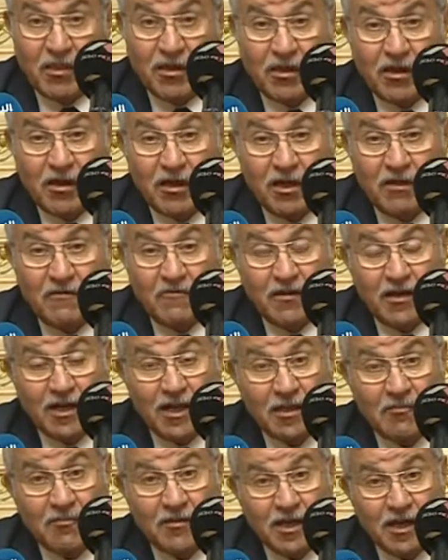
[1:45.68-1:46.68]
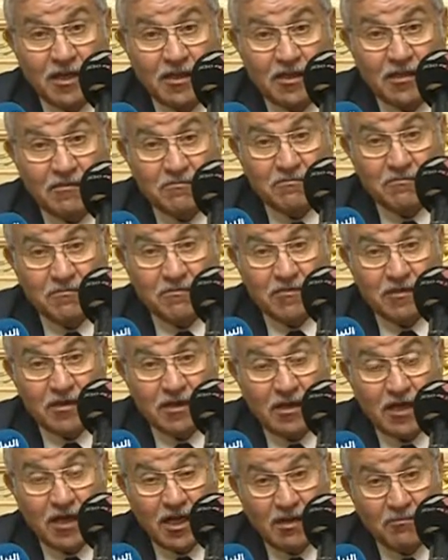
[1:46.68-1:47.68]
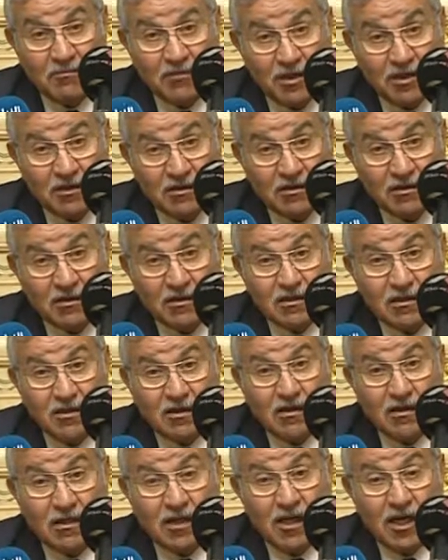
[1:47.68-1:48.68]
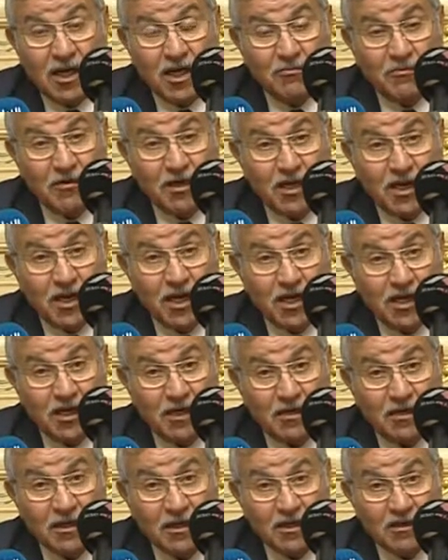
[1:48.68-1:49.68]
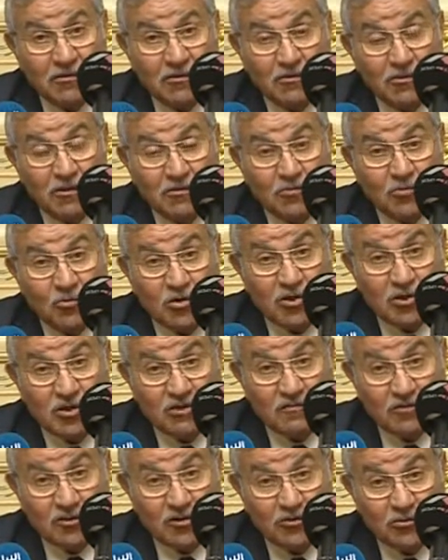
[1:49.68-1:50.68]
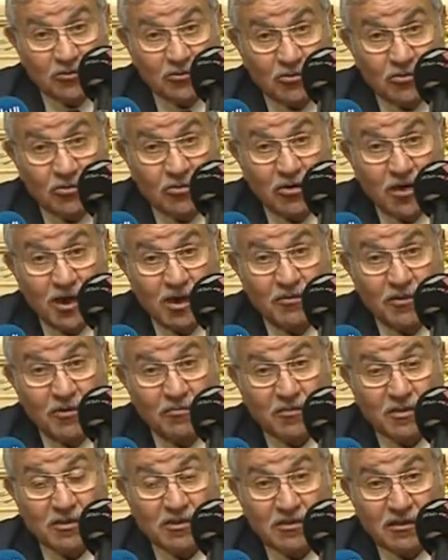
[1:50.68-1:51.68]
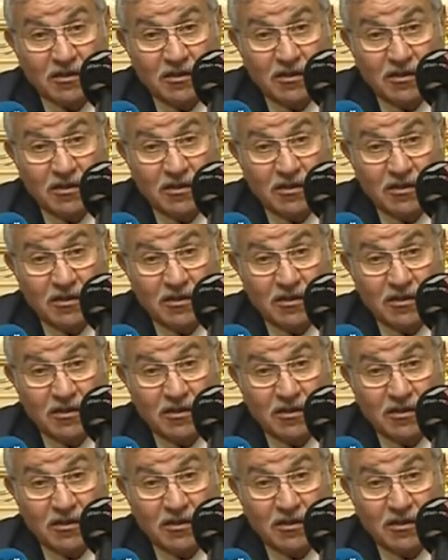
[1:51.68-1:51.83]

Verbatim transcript: الفلاح بيقدم القمح القمح اعلى مواصفاته هو القمح المصري